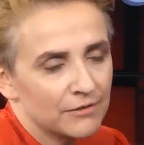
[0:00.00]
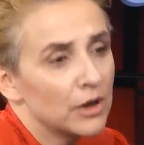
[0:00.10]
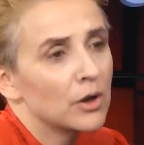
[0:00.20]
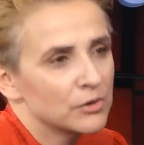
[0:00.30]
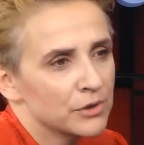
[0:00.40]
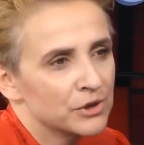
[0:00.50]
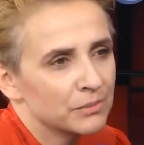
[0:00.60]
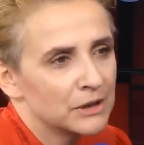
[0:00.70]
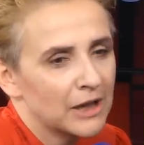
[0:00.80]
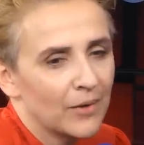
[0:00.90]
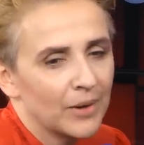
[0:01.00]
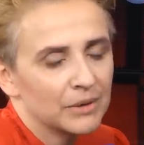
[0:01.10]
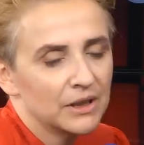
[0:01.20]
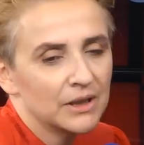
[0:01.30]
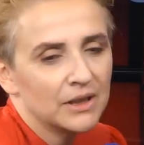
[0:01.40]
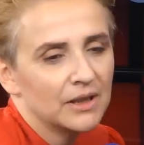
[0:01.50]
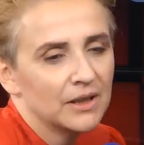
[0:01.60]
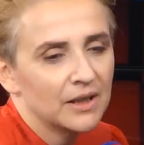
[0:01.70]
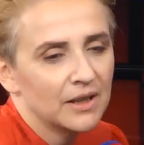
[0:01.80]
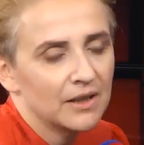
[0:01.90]
wielu osób się pytałam i
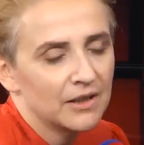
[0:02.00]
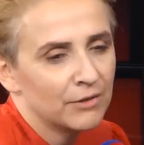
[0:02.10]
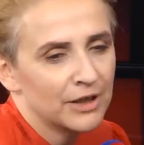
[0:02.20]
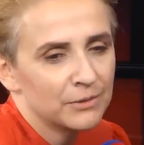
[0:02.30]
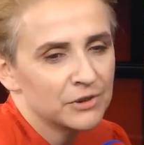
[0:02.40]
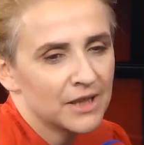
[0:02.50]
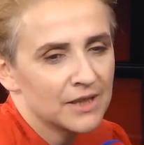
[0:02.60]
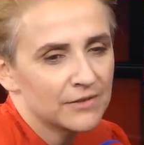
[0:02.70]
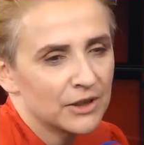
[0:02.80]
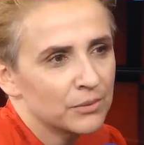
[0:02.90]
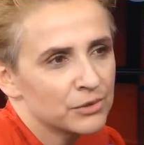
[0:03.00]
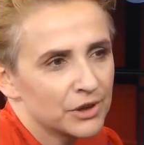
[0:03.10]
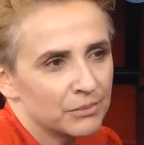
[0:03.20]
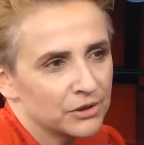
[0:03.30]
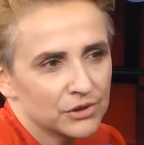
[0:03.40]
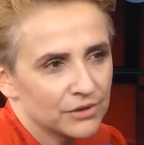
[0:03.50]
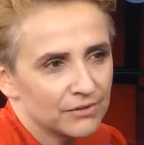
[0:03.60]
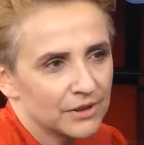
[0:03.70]
e, Iwona powiedziała z wielką przyjemnością,